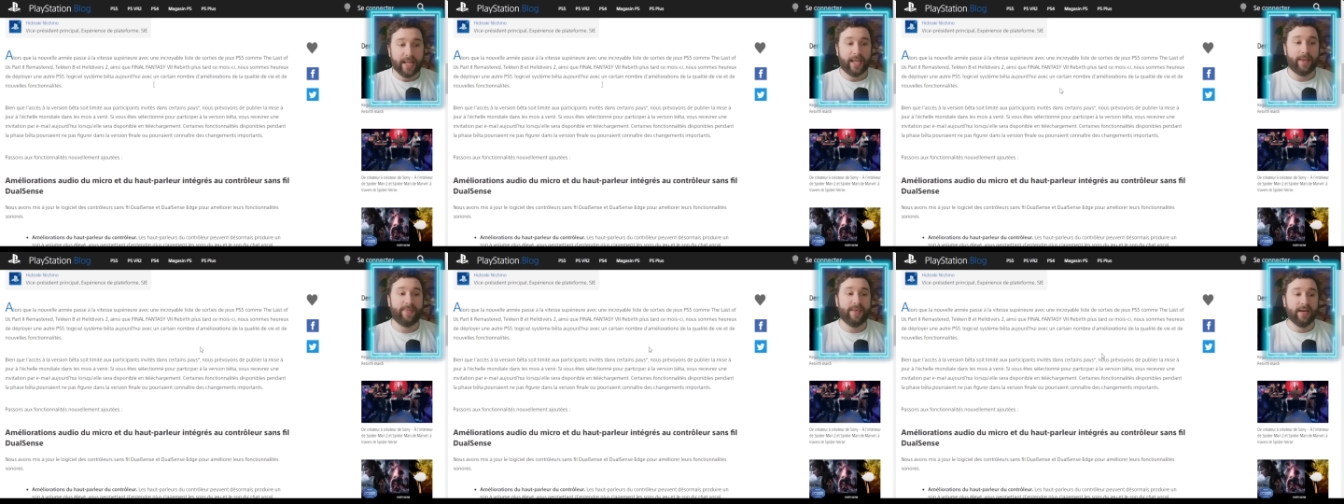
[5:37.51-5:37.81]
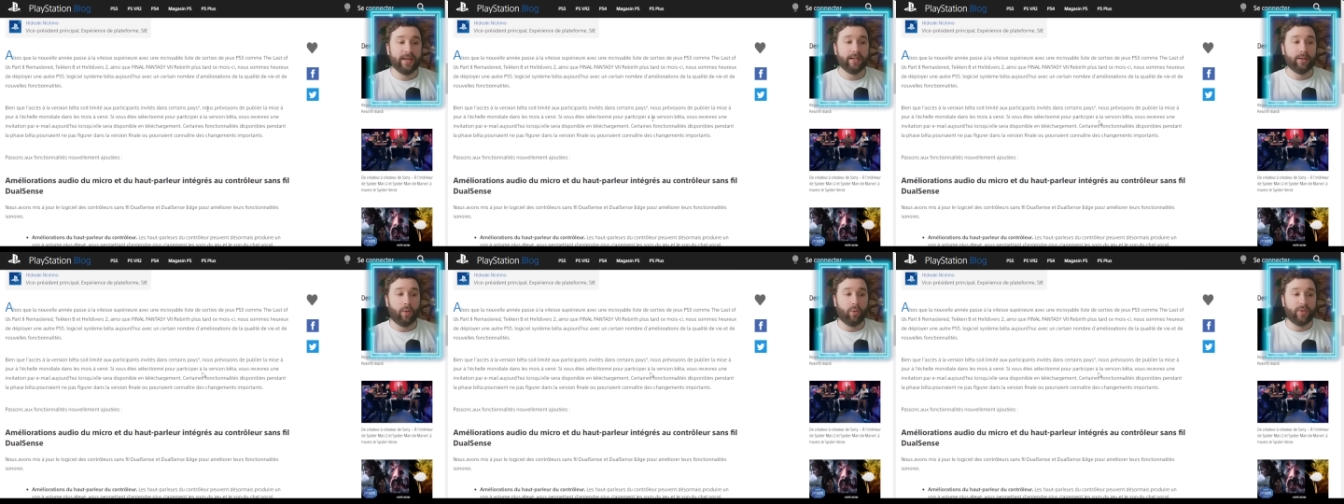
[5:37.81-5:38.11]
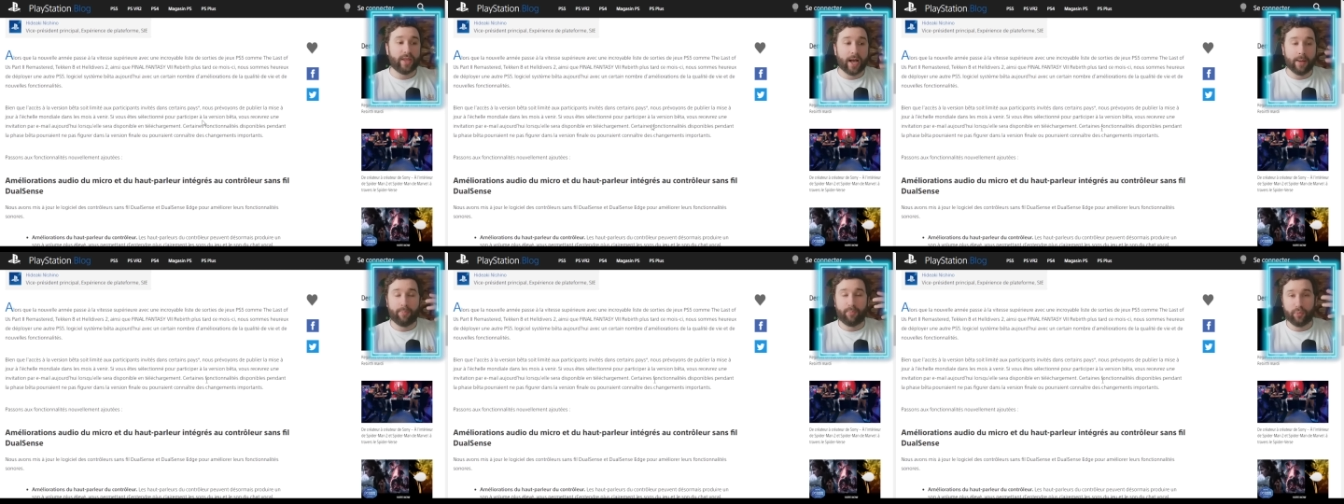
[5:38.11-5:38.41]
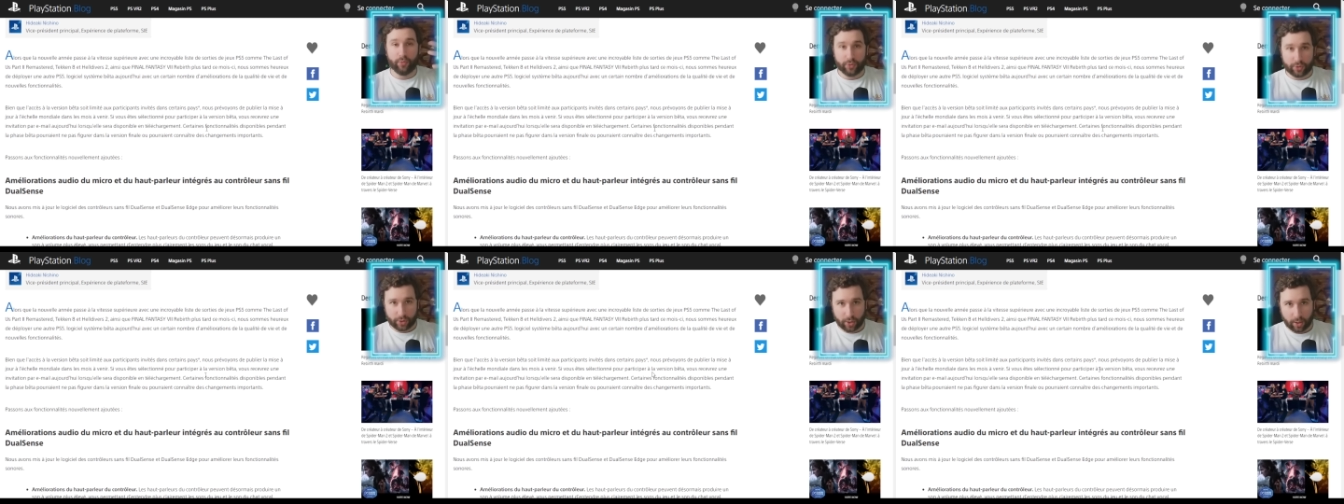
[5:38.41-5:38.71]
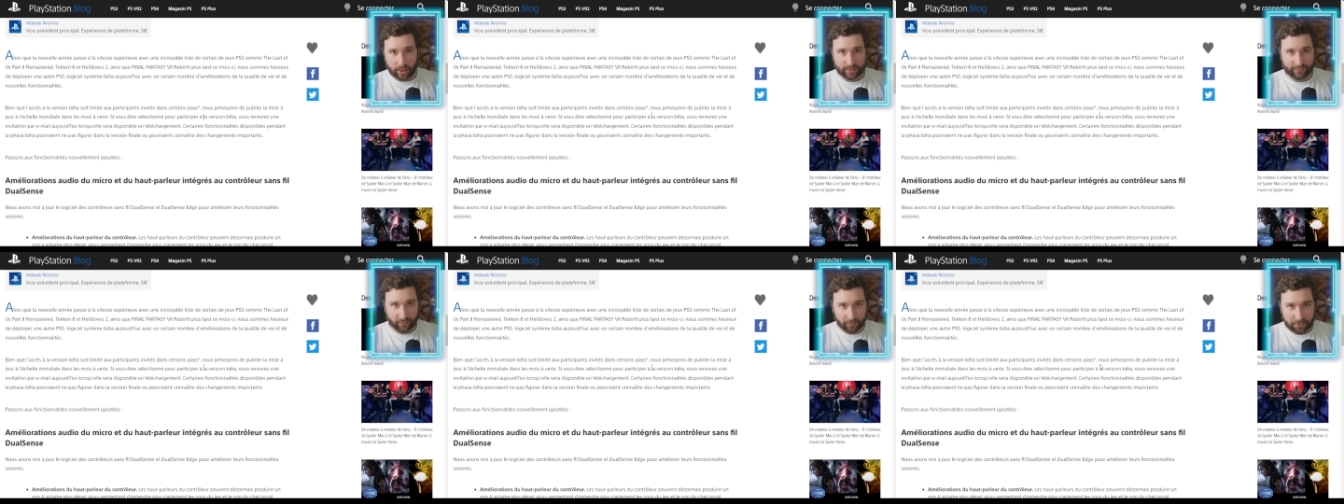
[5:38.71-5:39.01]
Eh bien, on a
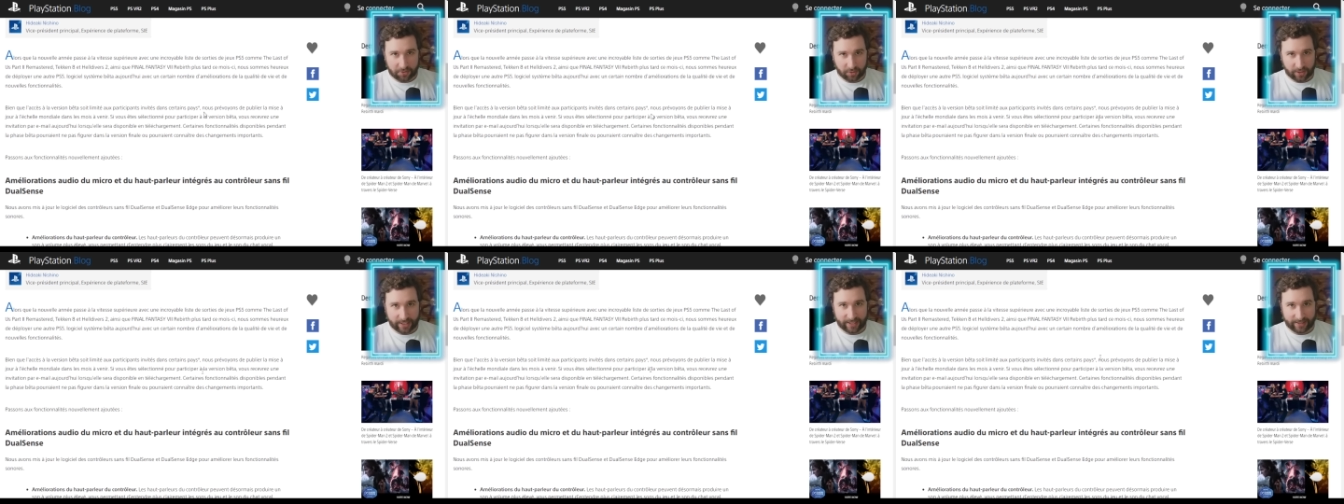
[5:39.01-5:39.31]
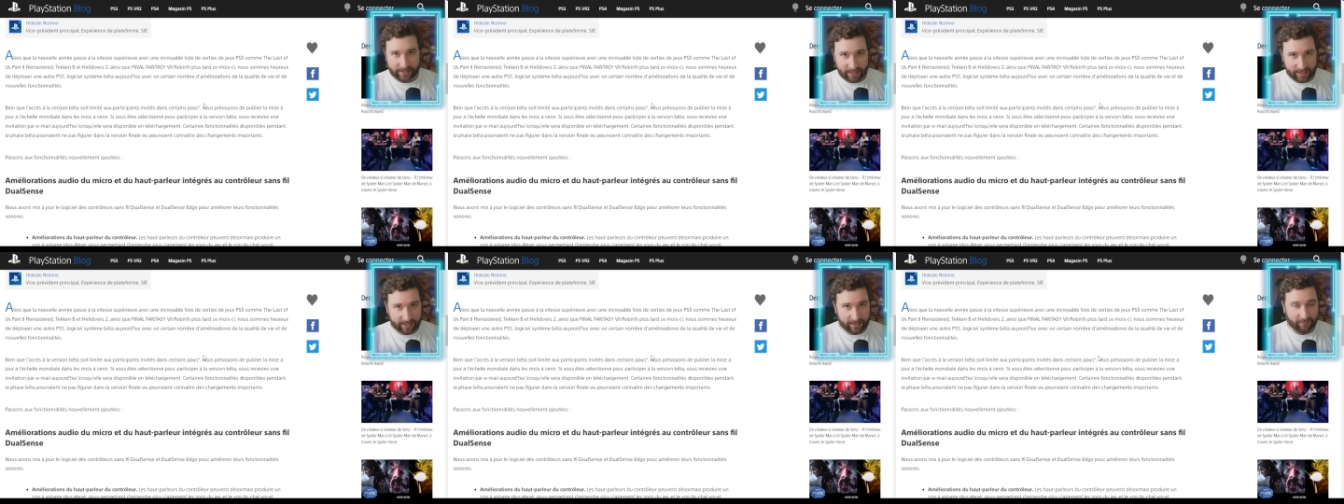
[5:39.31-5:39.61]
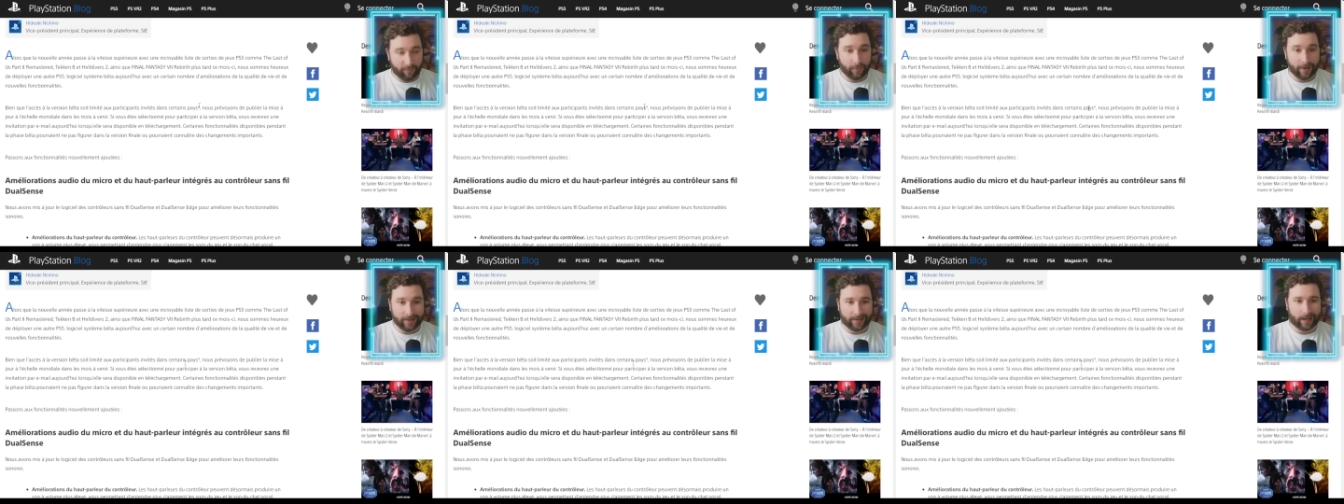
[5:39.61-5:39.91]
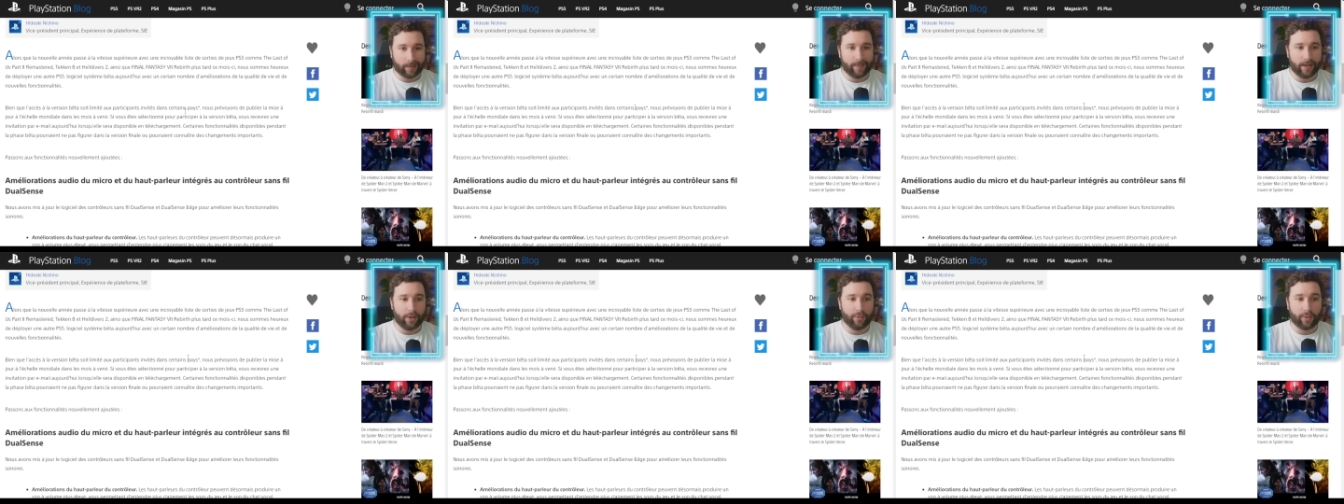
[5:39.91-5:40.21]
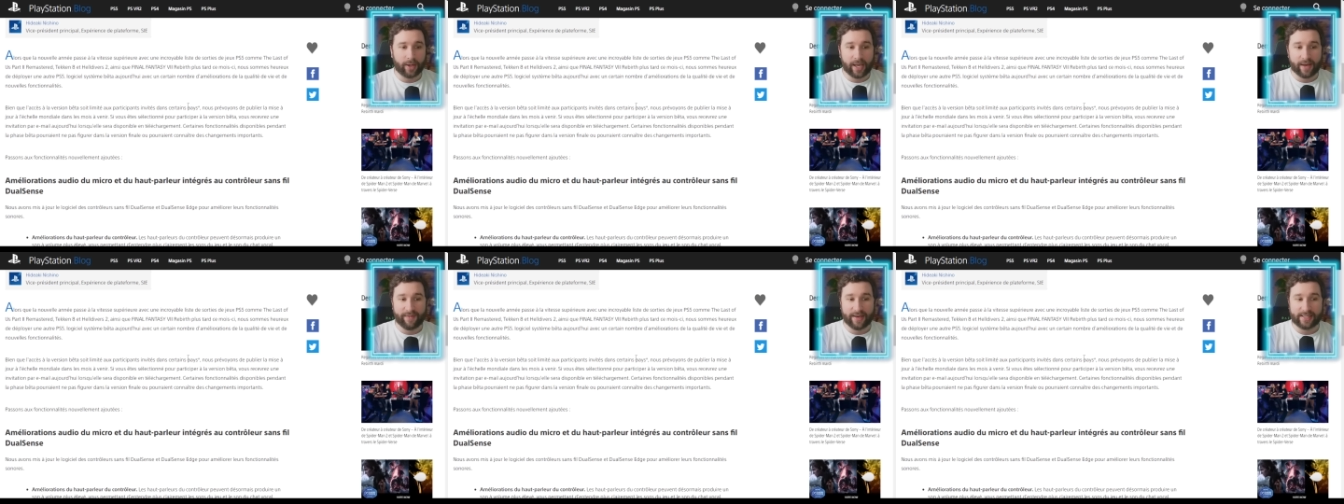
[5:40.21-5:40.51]
plusieurs fonctionnalités qui vont être
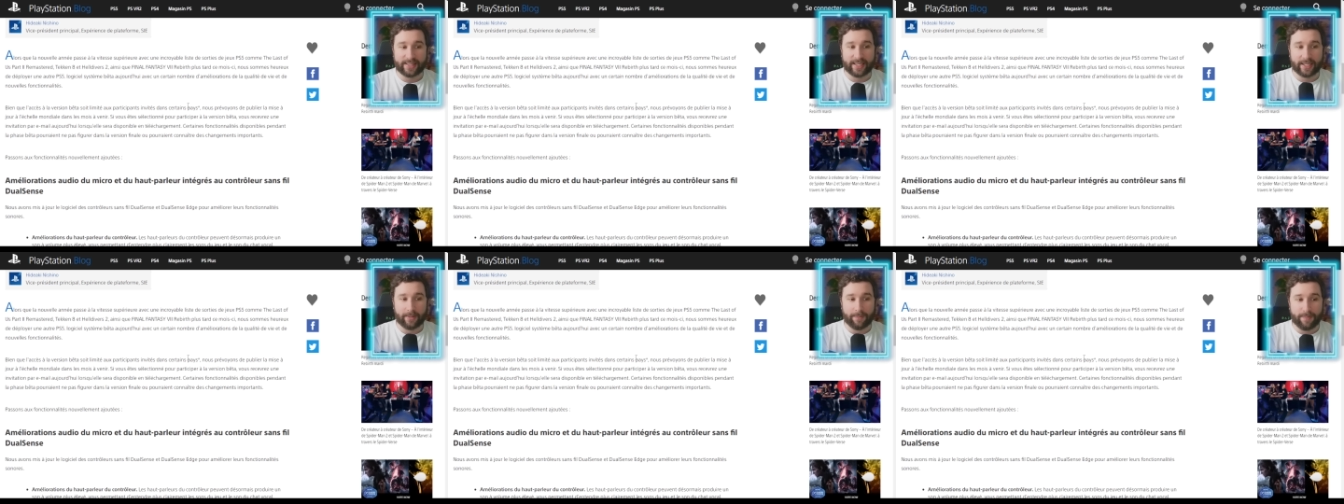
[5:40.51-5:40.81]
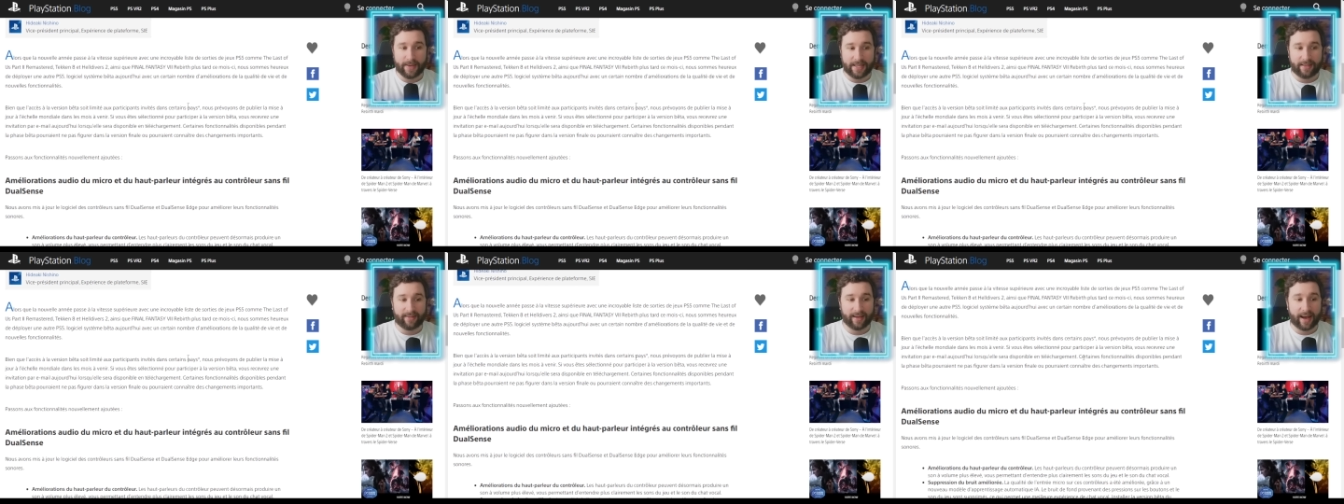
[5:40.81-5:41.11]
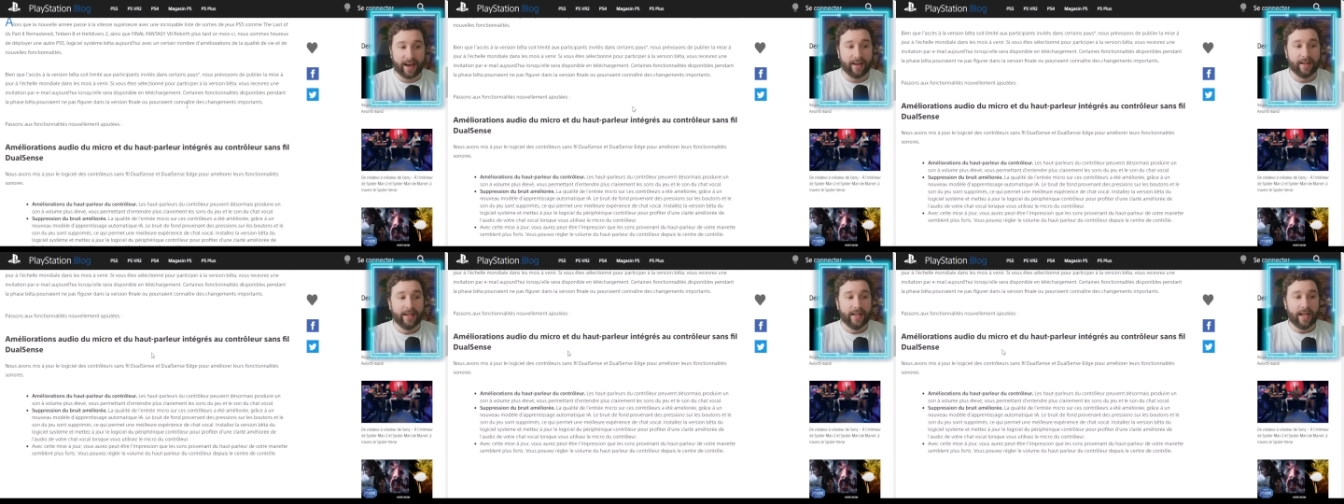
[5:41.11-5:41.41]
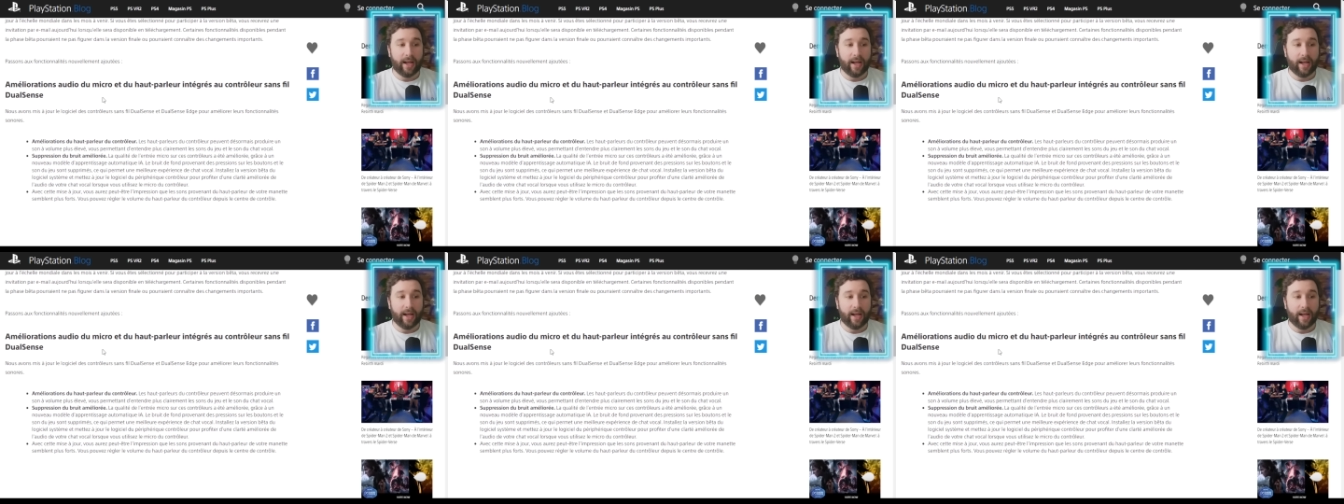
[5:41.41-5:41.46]
améliorées avec cette bêta,